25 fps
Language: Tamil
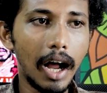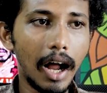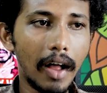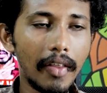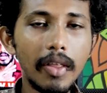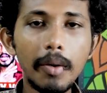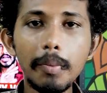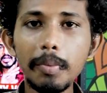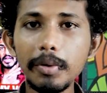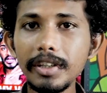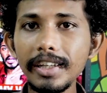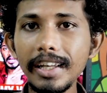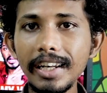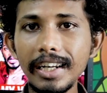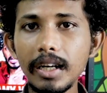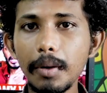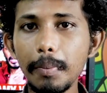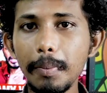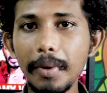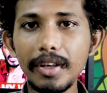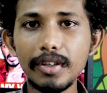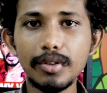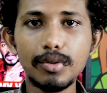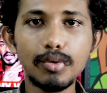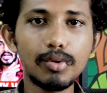அதை பற்றி
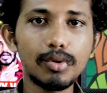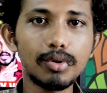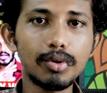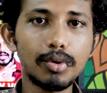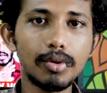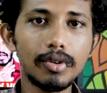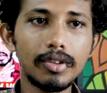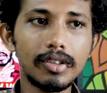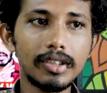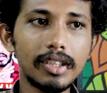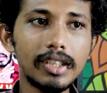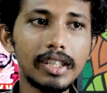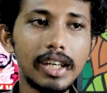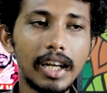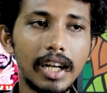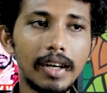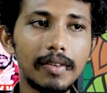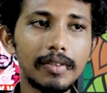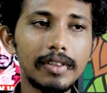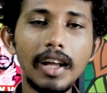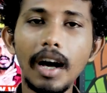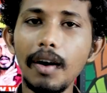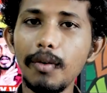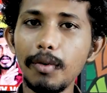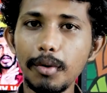எனக்கு பேசணும்னு தோணுச்சு ஏன்னா
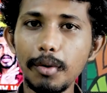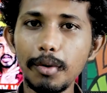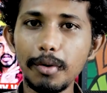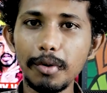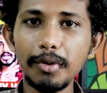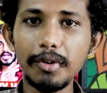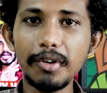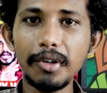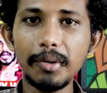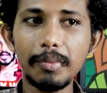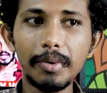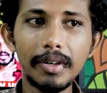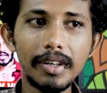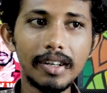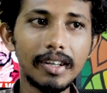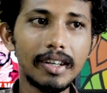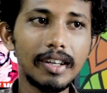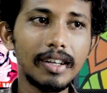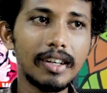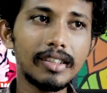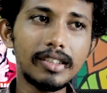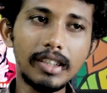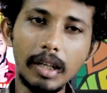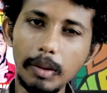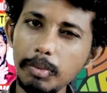வந்து அவர் ஒரு யூடியூபர்
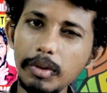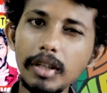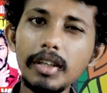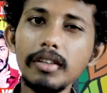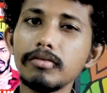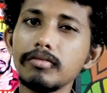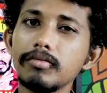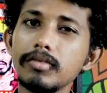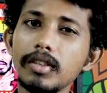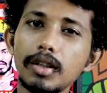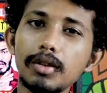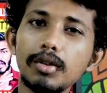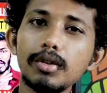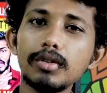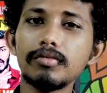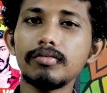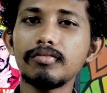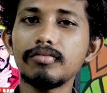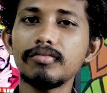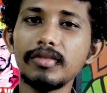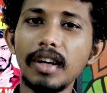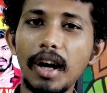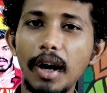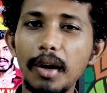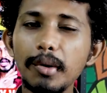சம்திங் ஏதோ
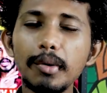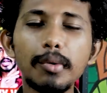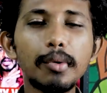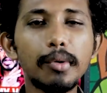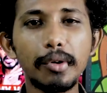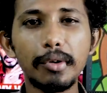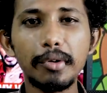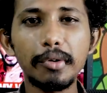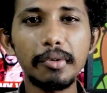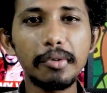நானும் ஒரு